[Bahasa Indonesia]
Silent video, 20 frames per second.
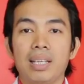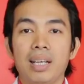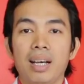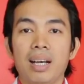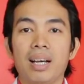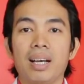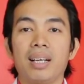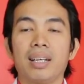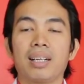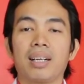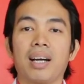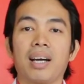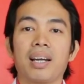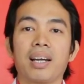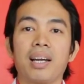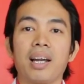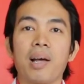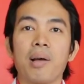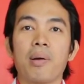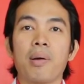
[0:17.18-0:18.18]
Ya,
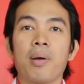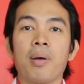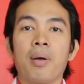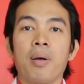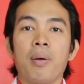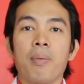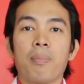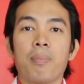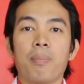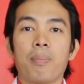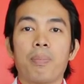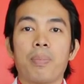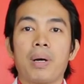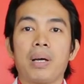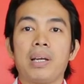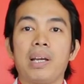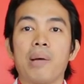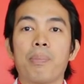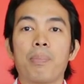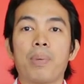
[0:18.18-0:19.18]
karena
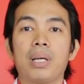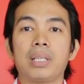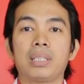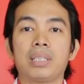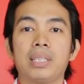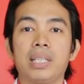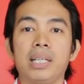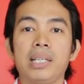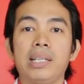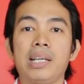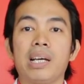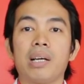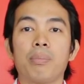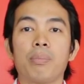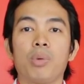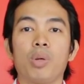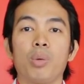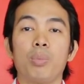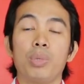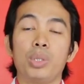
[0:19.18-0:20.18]
pada pasien
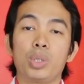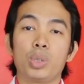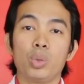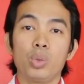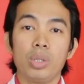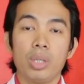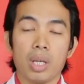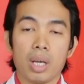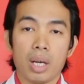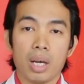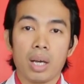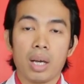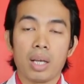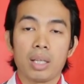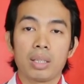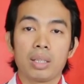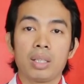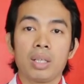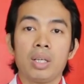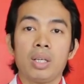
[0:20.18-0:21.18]
yang belum
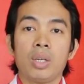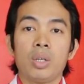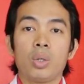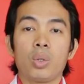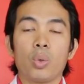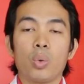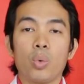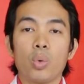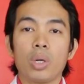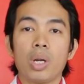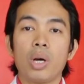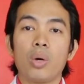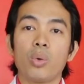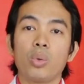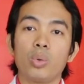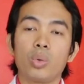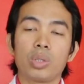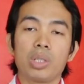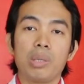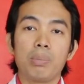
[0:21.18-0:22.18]
disunat kurang
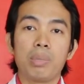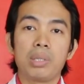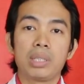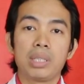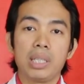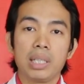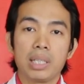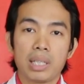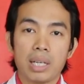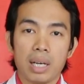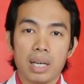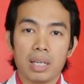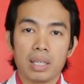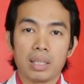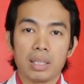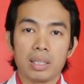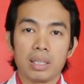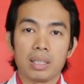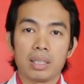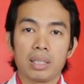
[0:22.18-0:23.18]
untuk dibersihkan
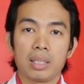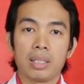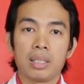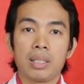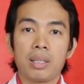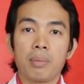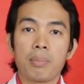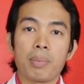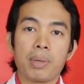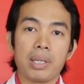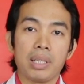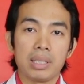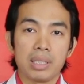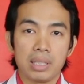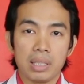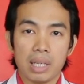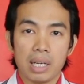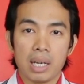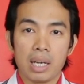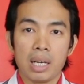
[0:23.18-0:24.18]

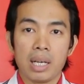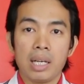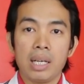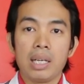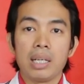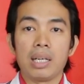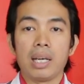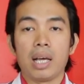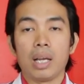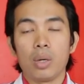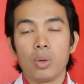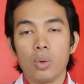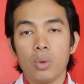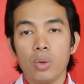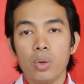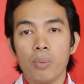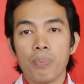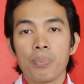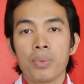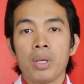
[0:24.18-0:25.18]
penisnya.
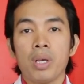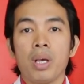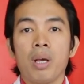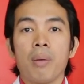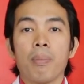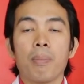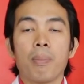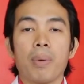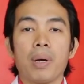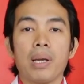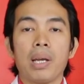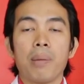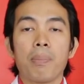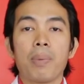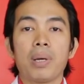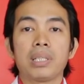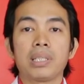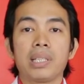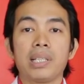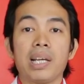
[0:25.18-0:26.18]
Lalu pada
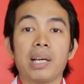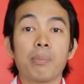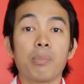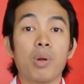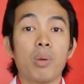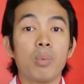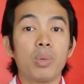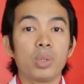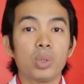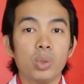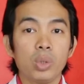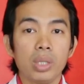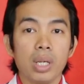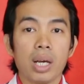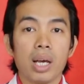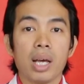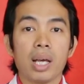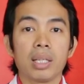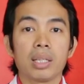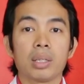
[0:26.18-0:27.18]
pasien yang belum
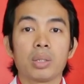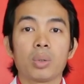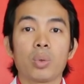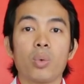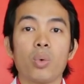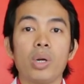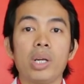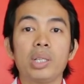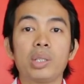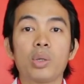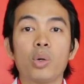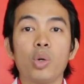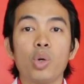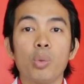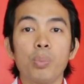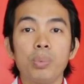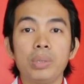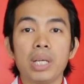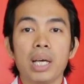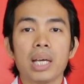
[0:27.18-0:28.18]
disunat, kulit
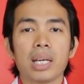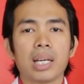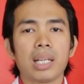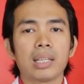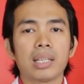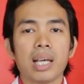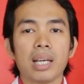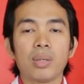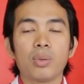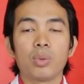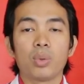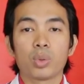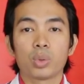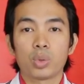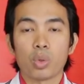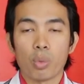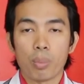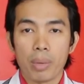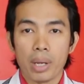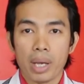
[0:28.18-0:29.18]
kulupnya rentan untuk
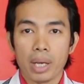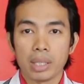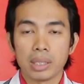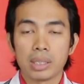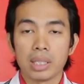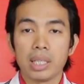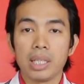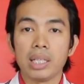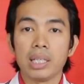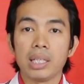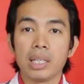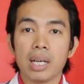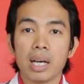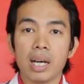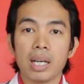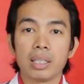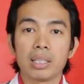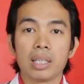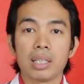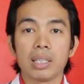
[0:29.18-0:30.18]
sobek
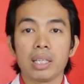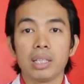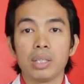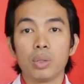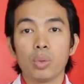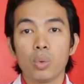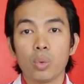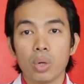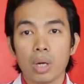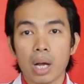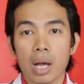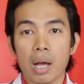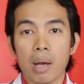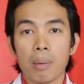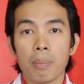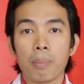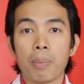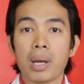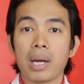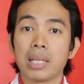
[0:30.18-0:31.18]
sehingga terjadi luka
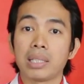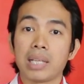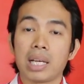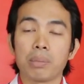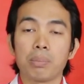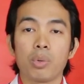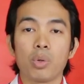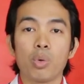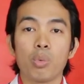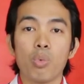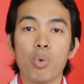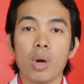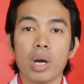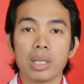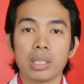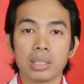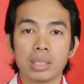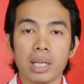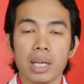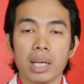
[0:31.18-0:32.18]
pada saat
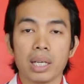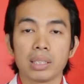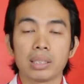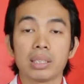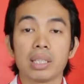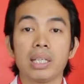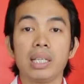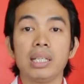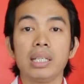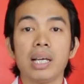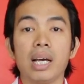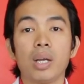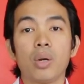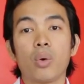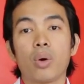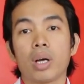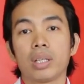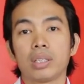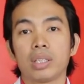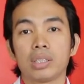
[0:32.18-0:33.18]
berhubungan seks. Sehingga
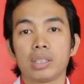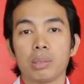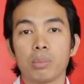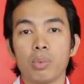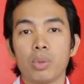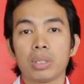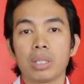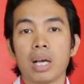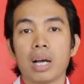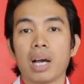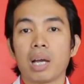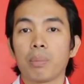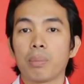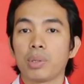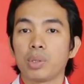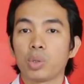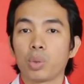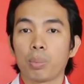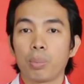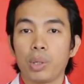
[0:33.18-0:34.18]
luka tersebut akan
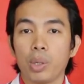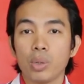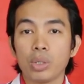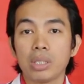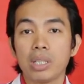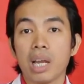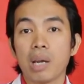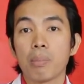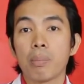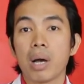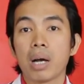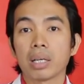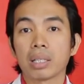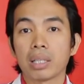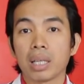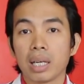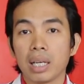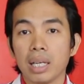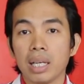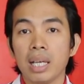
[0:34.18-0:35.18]
masuk virus dan
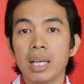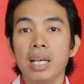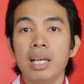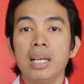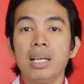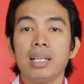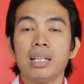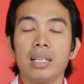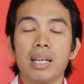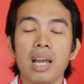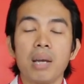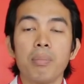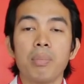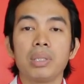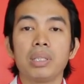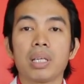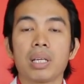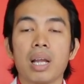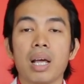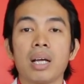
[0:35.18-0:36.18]
bakteri dan
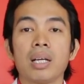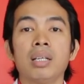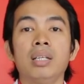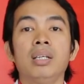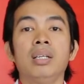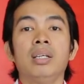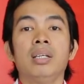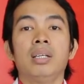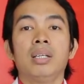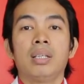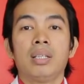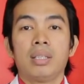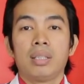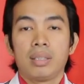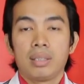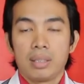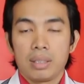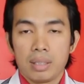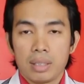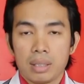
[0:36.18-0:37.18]
menyerang
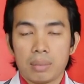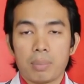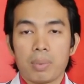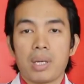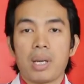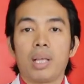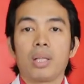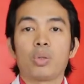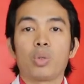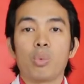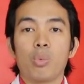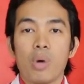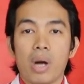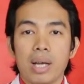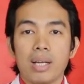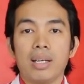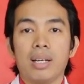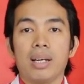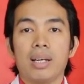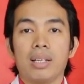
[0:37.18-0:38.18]
kepada
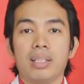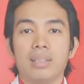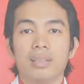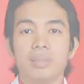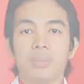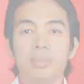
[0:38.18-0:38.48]
tubuh Anda.